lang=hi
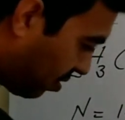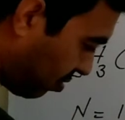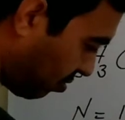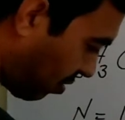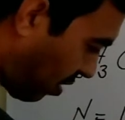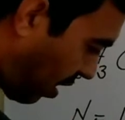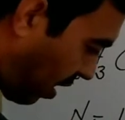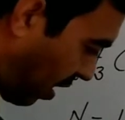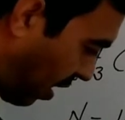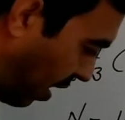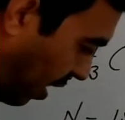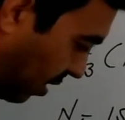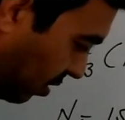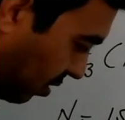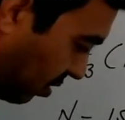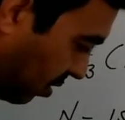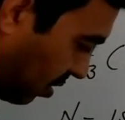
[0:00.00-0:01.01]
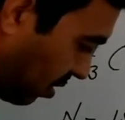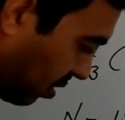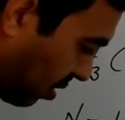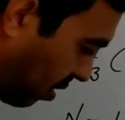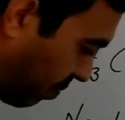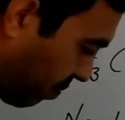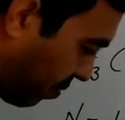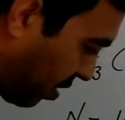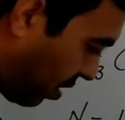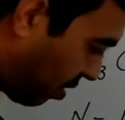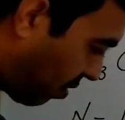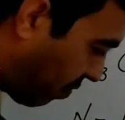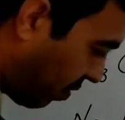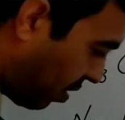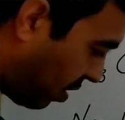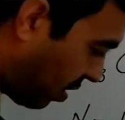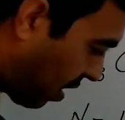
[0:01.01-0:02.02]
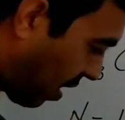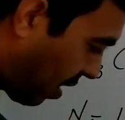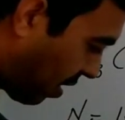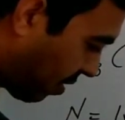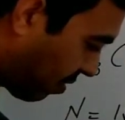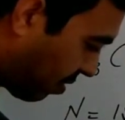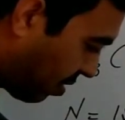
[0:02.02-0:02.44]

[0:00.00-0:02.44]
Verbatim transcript: जो है एस कंप्लीट फील्ड है